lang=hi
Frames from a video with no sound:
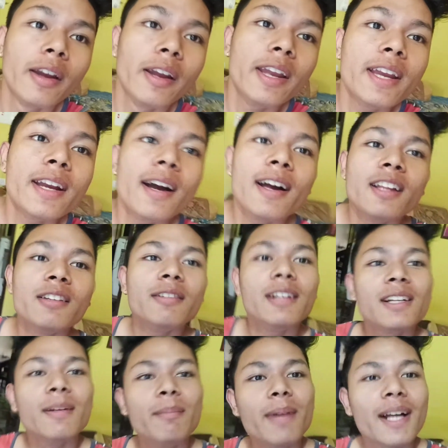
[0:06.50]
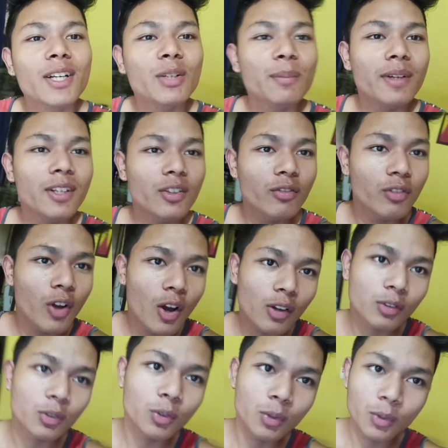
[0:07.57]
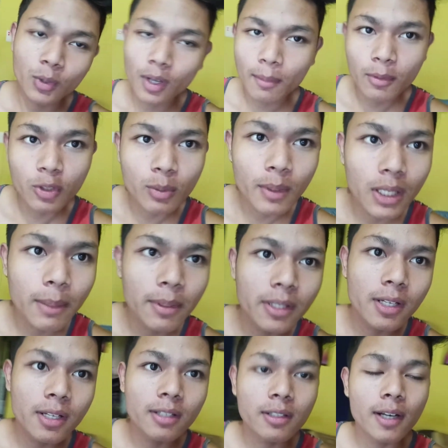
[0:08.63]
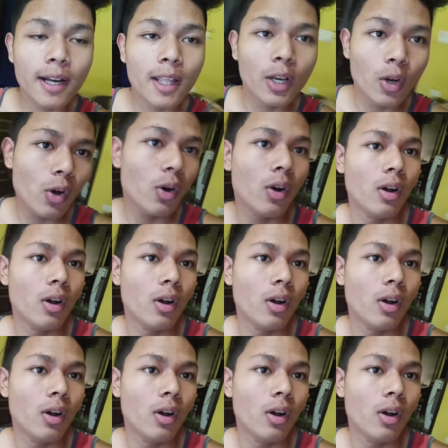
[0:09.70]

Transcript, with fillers: हे गाइस वेलकम बैक टू माय न्यू ब्लॉग सो अभी सुबह के बदले साढ़े नौ